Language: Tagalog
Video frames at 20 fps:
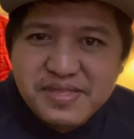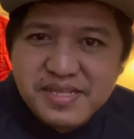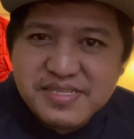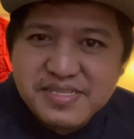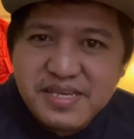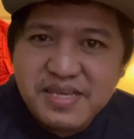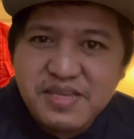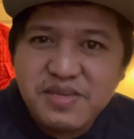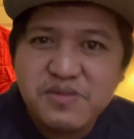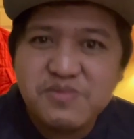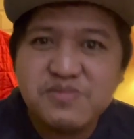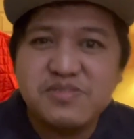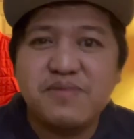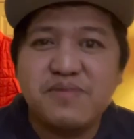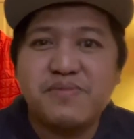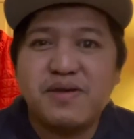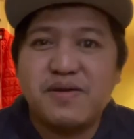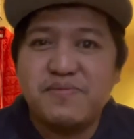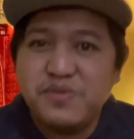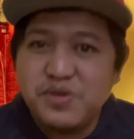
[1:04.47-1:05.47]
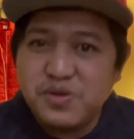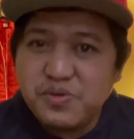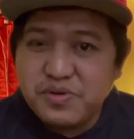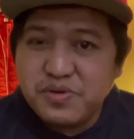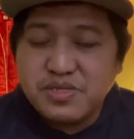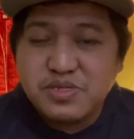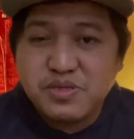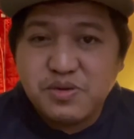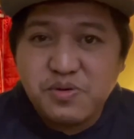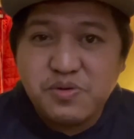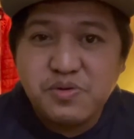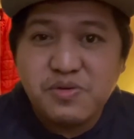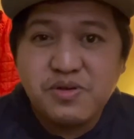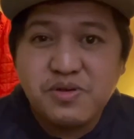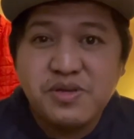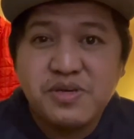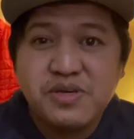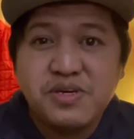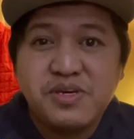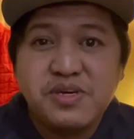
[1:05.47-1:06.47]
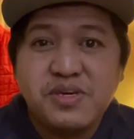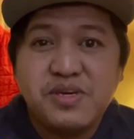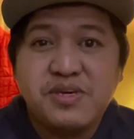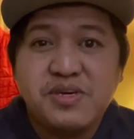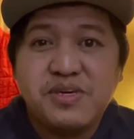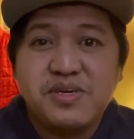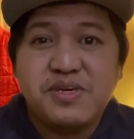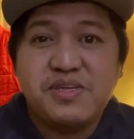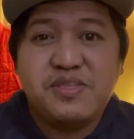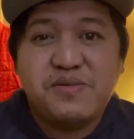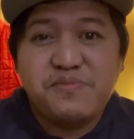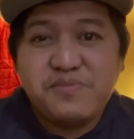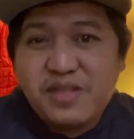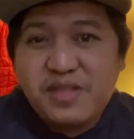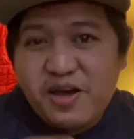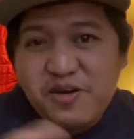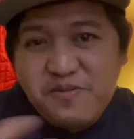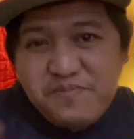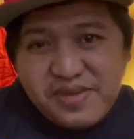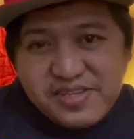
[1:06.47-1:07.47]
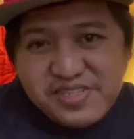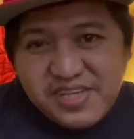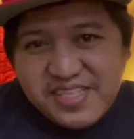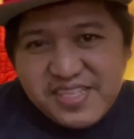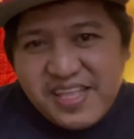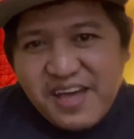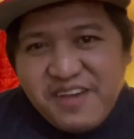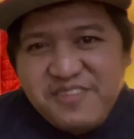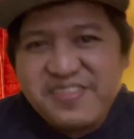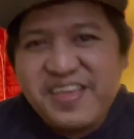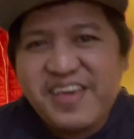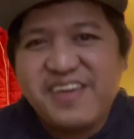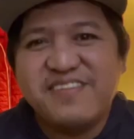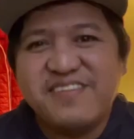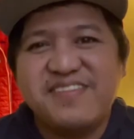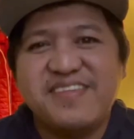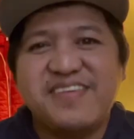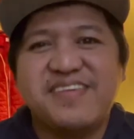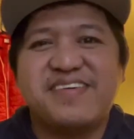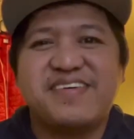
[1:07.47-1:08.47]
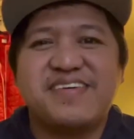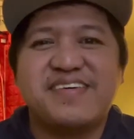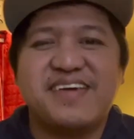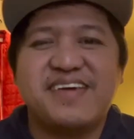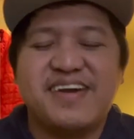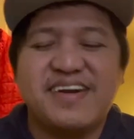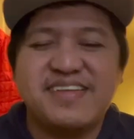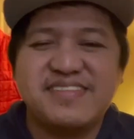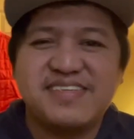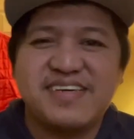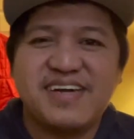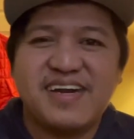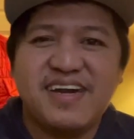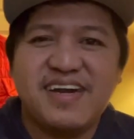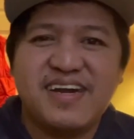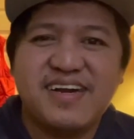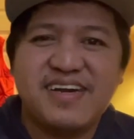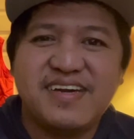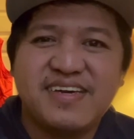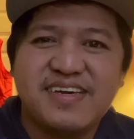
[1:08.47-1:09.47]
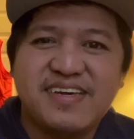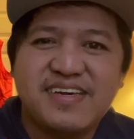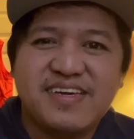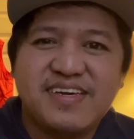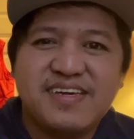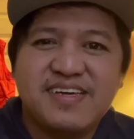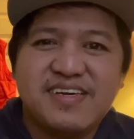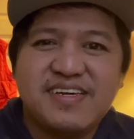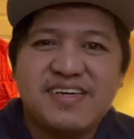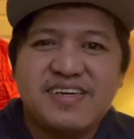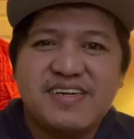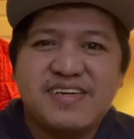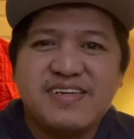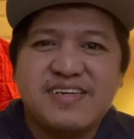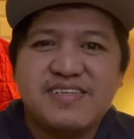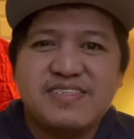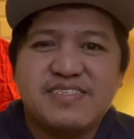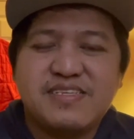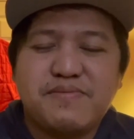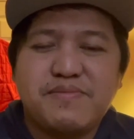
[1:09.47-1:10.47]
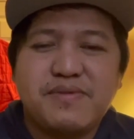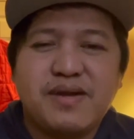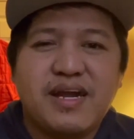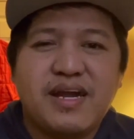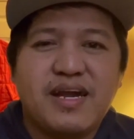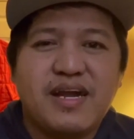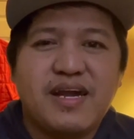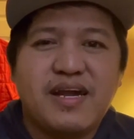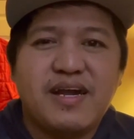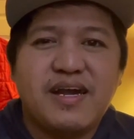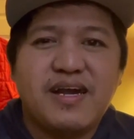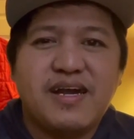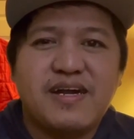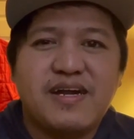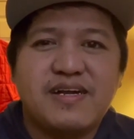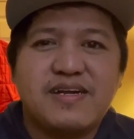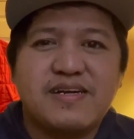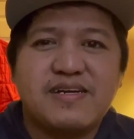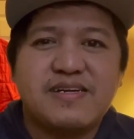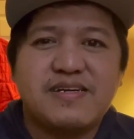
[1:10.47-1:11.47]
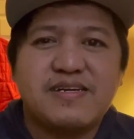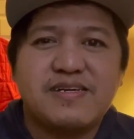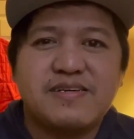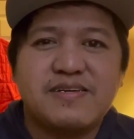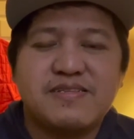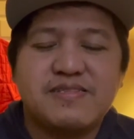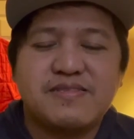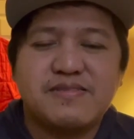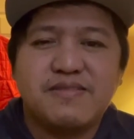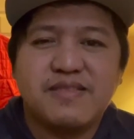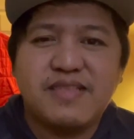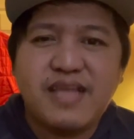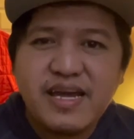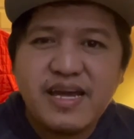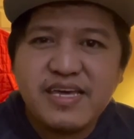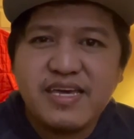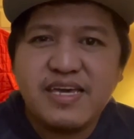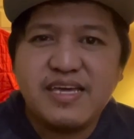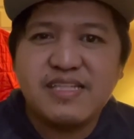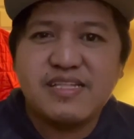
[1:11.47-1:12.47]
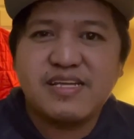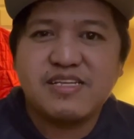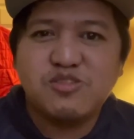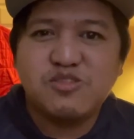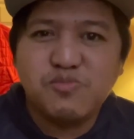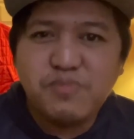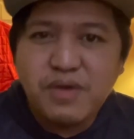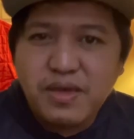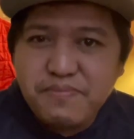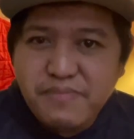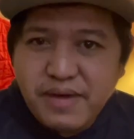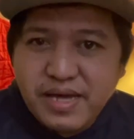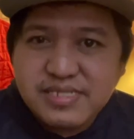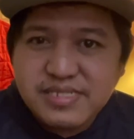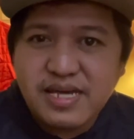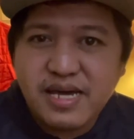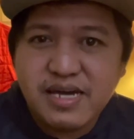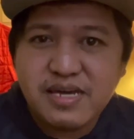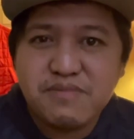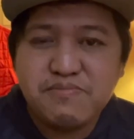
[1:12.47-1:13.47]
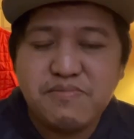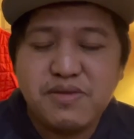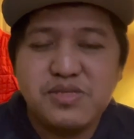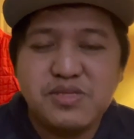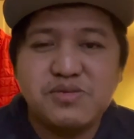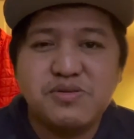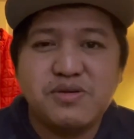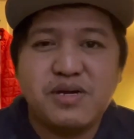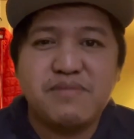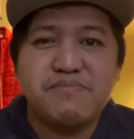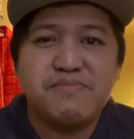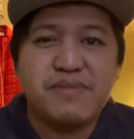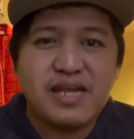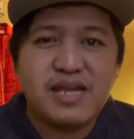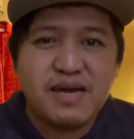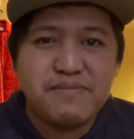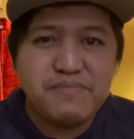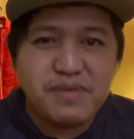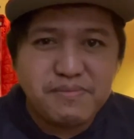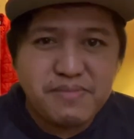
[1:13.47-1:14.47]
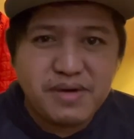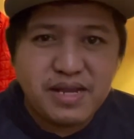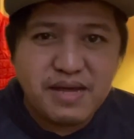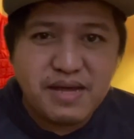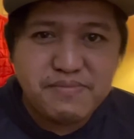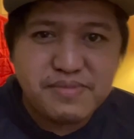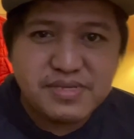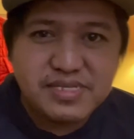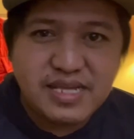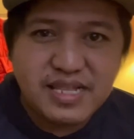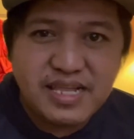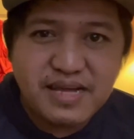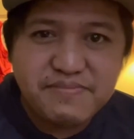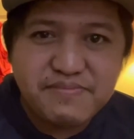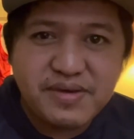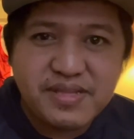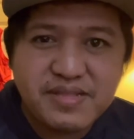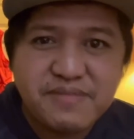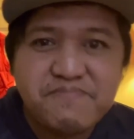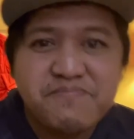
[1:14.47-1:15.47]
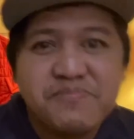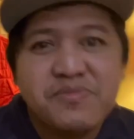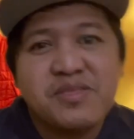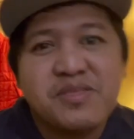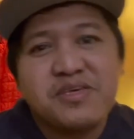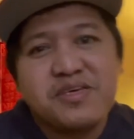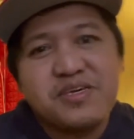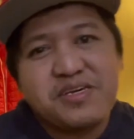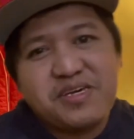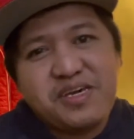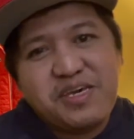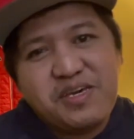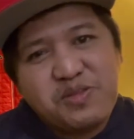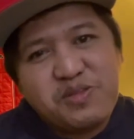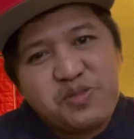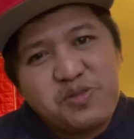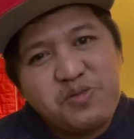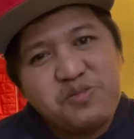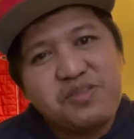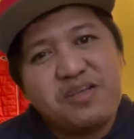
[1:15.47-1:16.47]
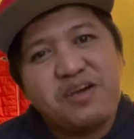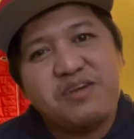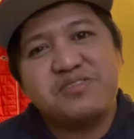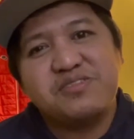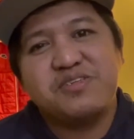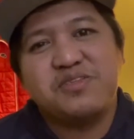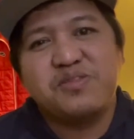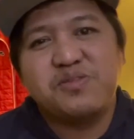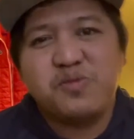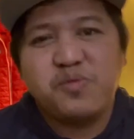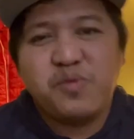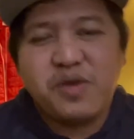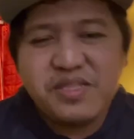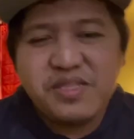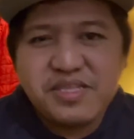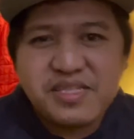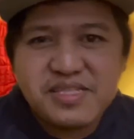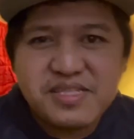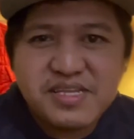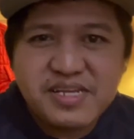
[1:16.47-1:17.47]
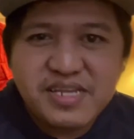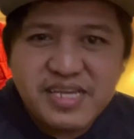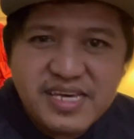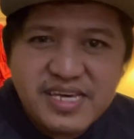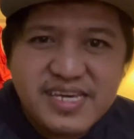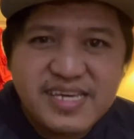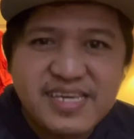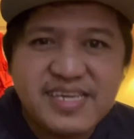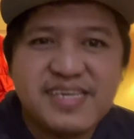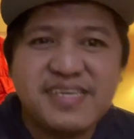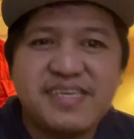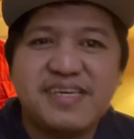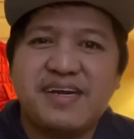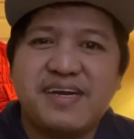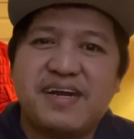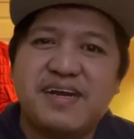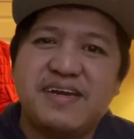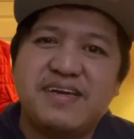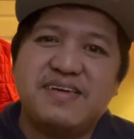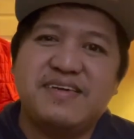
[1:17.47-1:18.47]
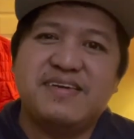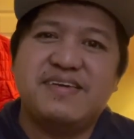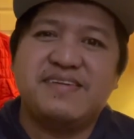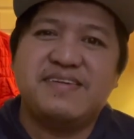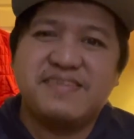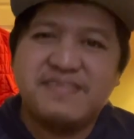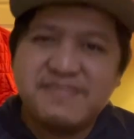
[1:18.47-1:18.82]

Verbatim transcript: din sa inyo, sa mga viewers ko. Hindi muna ako mag-shoutout ngayon at saka sa mga laging nagsubaybay sa aking video at maraming maraming salamat. Ngayong 2023 ay